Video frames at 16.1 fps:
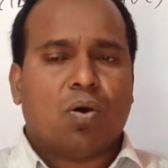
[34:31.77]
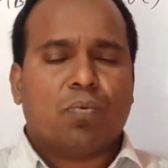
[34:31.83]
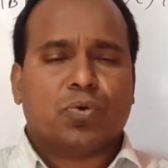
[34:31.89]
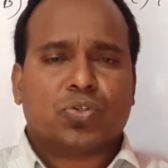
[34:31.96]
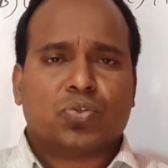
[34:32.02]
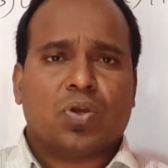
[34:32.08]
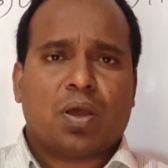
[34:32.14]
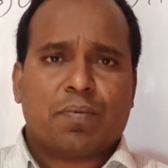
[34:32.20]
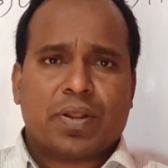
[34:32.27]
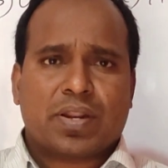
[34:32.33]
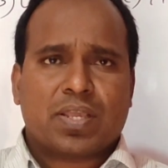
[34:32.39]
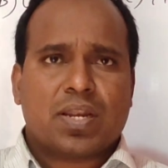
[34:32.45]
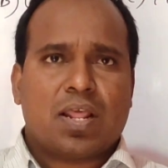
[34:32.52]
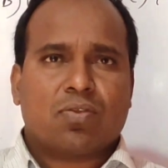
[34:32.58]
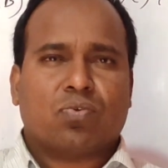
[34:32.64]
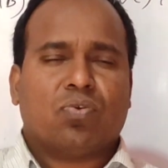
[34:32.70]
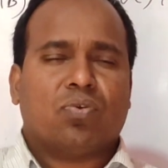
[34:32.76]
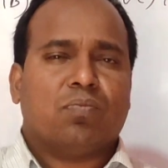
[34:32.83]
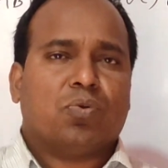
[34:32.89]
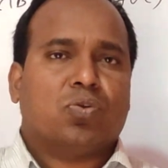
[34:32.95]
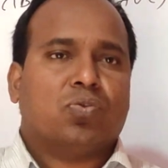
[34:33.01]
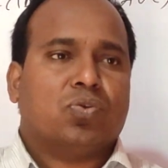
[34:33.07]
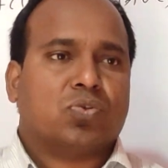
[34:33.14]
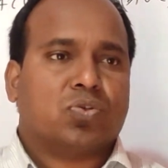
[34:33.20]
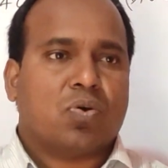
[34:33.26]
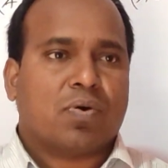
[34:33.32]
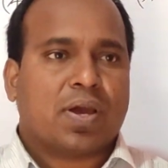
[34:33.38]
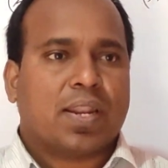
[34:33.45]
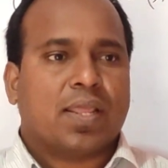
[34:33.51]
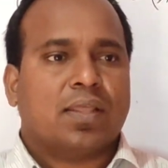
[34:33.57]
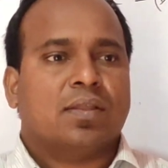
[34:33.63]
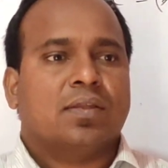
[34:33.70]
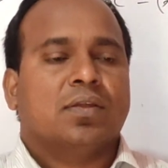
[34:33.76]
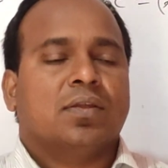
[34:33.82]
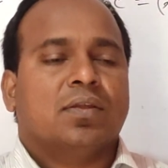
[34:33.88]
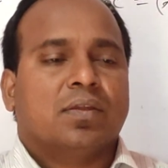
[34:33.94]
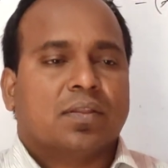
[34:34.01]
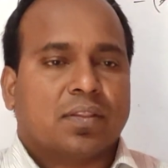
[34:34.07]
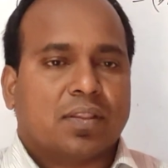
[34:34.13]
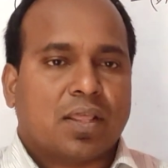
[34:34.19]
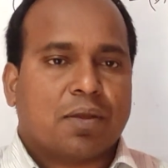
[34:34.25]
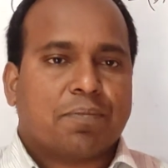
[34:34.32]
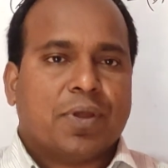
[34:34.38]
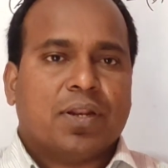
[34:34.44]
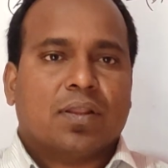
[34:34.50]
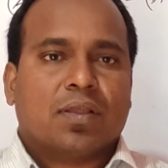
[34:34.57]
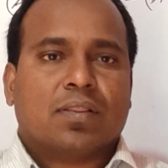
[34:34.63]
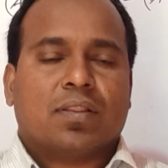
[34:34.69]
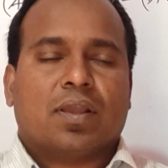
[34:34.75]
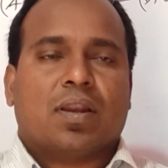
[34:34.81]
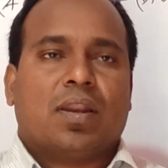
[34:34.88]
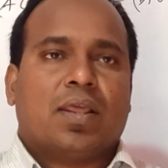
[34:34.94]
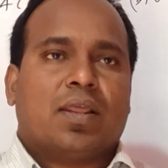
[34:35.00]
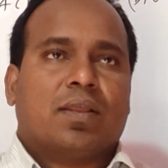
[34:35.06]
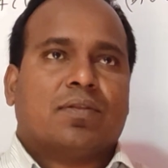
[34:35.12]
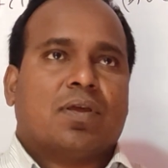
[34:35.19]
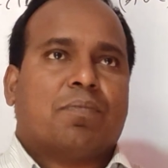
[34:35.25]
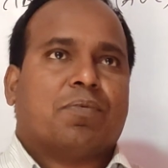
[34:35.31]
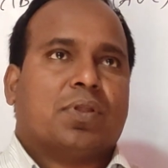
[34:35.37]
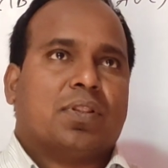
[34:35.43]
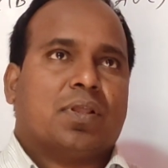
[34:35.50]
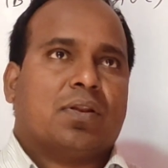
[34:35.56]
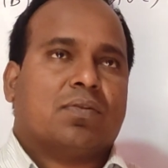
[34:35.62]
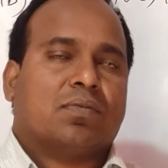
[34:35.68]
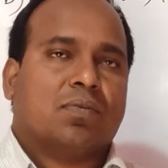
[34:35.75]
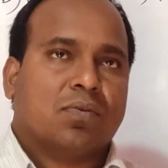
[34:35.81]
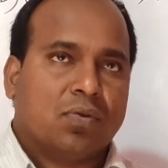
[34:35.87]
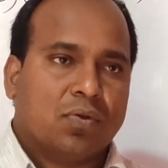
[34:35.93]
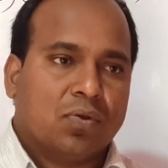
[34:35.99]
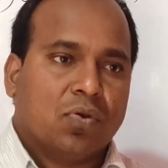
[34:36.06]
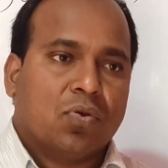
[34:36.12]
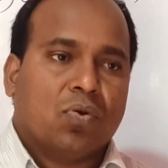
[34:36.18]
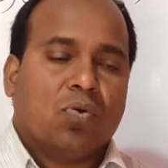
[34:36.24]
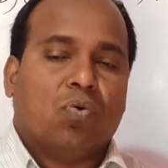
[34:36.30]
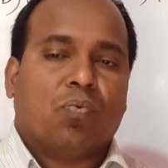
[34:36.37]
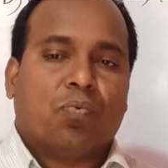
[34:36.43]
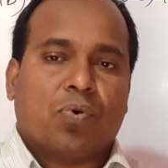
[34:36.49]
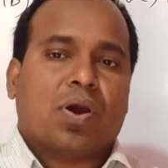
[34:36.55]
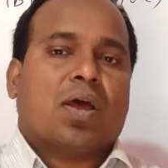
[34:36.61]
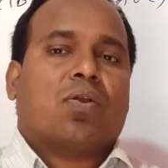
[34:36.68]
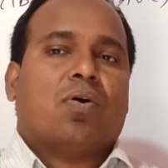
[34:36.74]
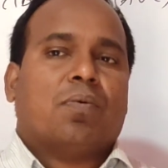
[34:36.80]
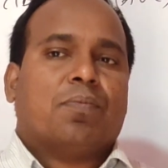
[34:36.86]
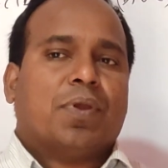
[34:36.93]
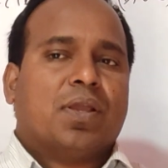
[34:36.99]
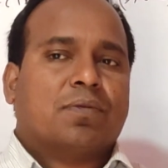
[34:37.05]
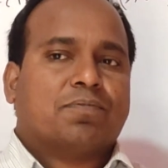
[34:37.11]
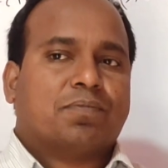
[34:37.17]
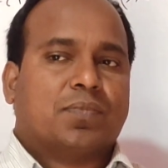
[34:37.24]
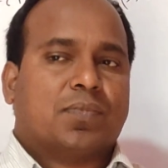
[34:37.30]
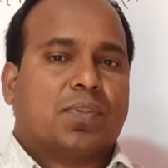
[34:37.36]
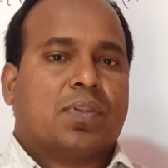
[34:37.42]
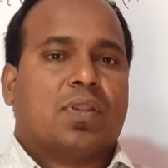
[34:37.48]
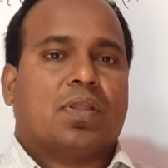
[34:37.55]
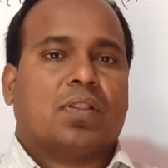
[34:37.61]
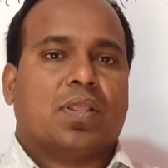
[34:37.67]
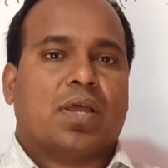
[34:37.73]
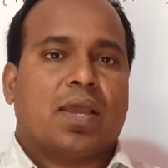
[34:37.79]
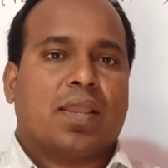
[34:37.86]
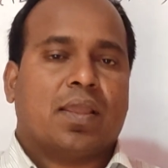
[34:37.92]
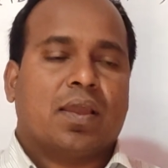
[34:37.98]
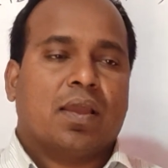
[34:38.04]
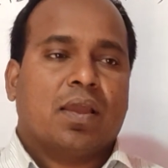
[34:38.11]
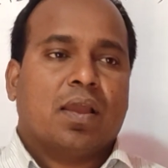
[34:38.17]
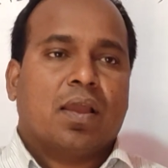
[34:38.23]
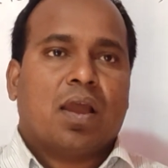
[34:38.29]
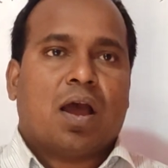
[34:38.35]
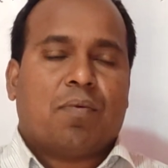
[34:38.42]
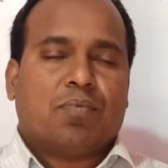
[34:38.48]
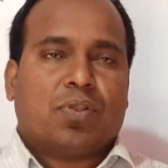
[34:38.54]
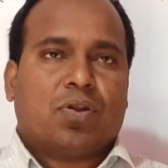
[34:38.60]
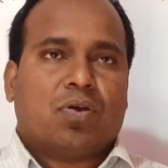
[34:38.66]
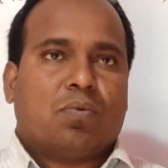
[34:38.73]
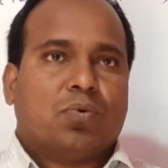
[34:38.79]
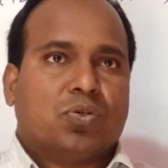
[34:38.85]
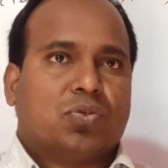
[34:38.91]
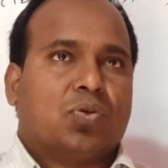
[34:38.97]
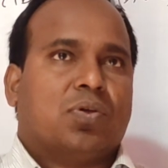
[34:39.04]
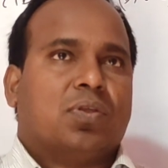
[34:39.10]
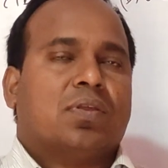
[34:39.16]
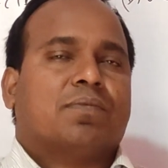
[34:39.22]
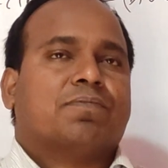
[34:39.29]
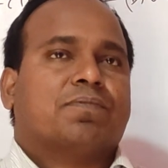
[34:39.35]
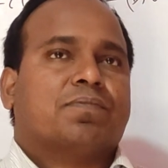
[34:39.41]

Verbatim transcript: অবশ্যই আমার ক্লাসগুলো মনোযোগ সহকারে দেখবেন দেখলে আপনাদের উপকার হবে তাই আপনারা অবশ্যই